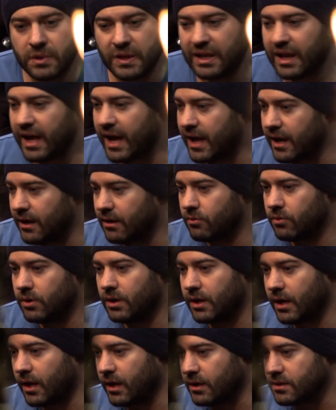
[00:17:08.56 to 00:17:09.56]
ايه آه. الحل
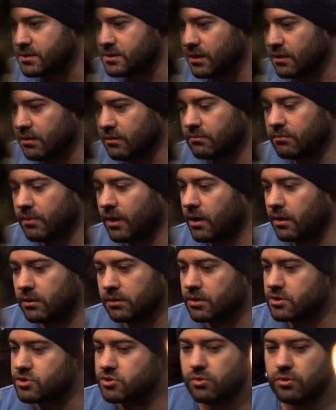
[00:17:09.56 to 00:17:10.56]
وايه اللي هيحصل ما
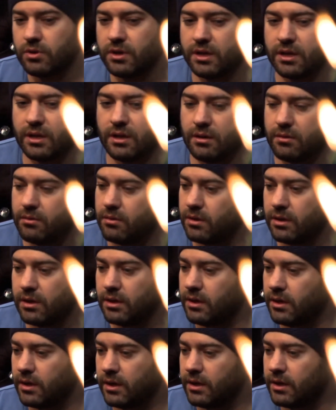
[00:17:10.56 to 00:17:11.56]
اقدرش اقول لك ايه اللي,